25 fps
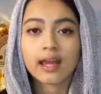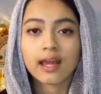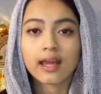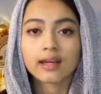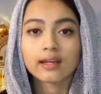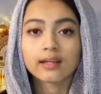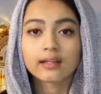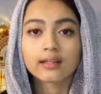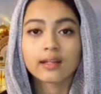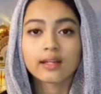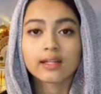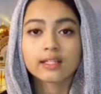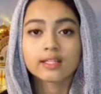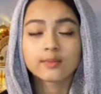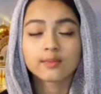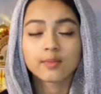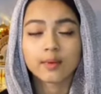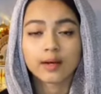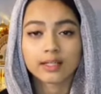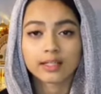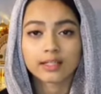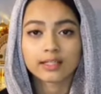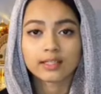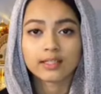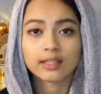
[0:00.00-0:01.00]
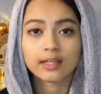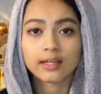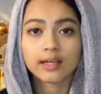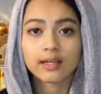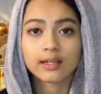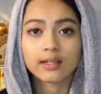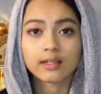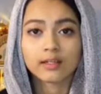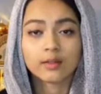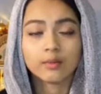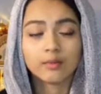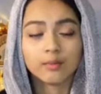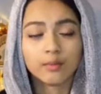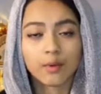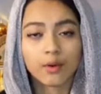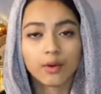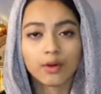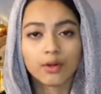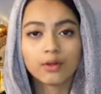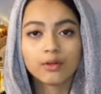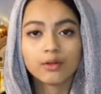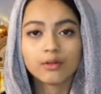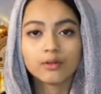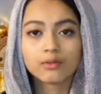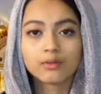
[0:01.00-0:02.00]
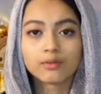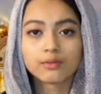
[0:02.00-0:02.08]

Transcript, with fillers: এক গ্লাস পানি দিয়েই বলল